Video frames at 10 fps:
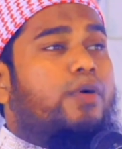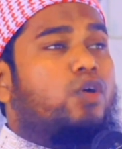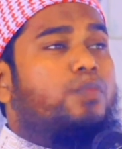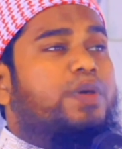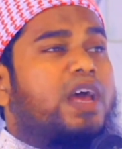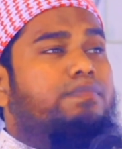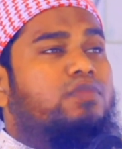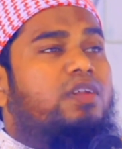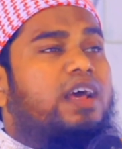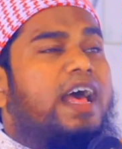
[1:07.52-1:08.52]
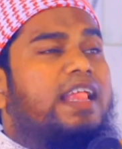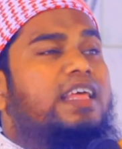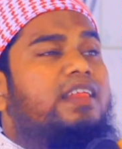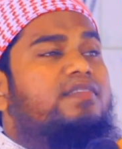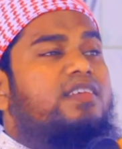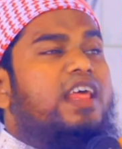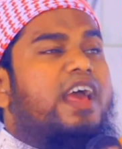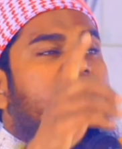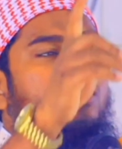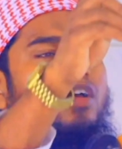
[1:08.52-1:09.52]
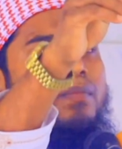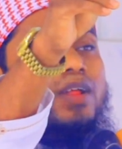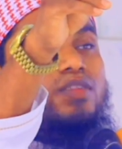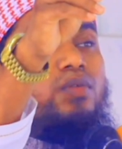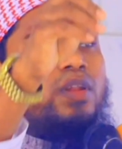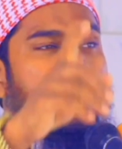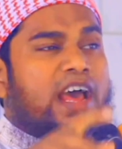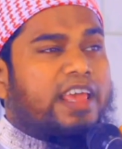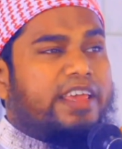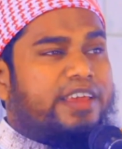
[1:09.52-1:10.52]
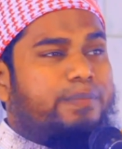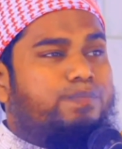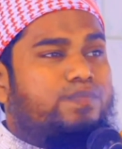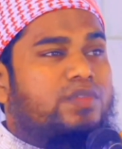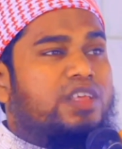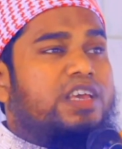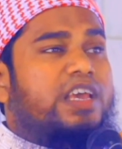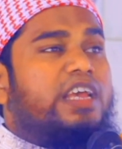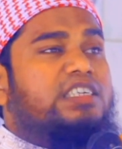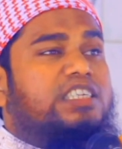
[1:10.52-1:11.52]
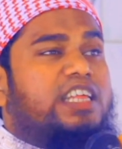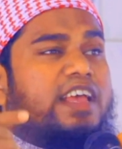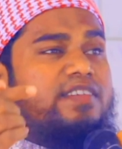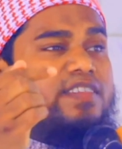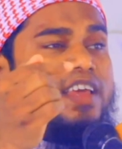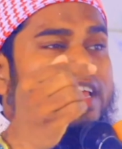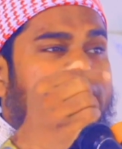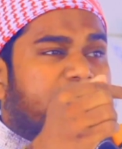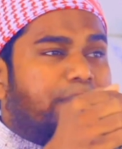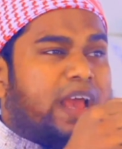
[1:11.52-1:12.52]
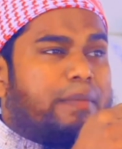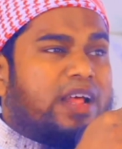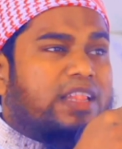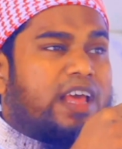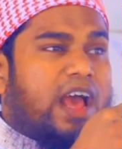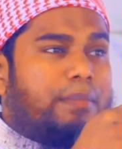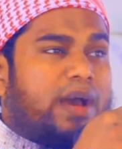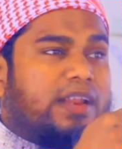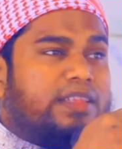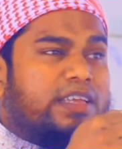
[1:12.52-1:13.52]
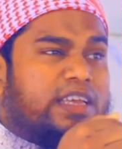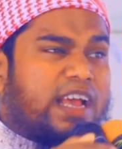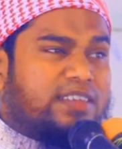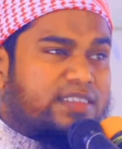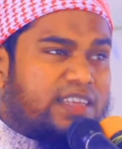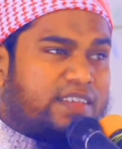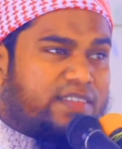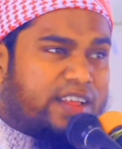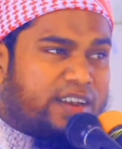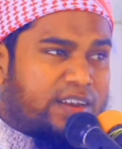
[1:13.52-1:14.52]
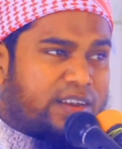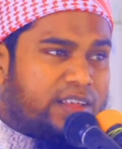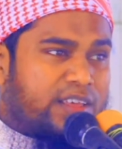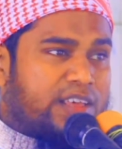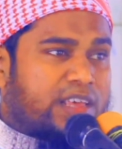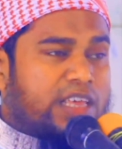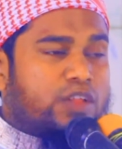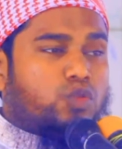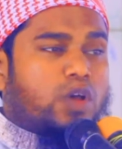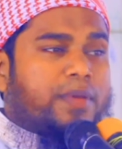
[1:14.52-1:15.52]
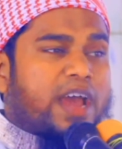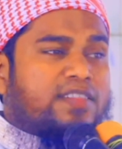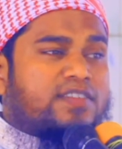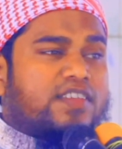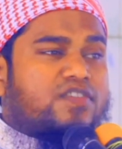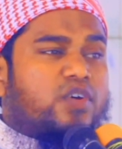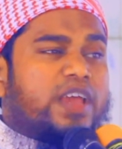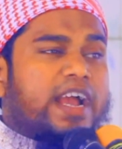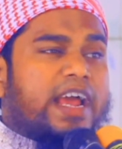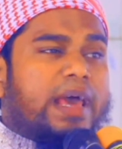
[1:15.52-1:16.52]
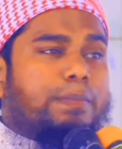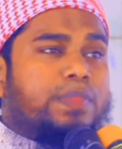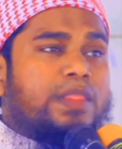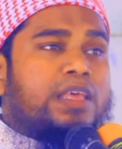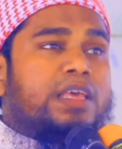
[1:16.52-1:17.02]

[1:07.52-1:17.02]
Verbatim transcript: বড় পীর আব্দুল কাদের জিলানি রহমাতুল্লা আলাইহি স্টাইজ থেকে নেমে আমাদের আমার দিকে আসতে আসেন কিন্তু আমি আশ্চর্য হয়ে গেলাম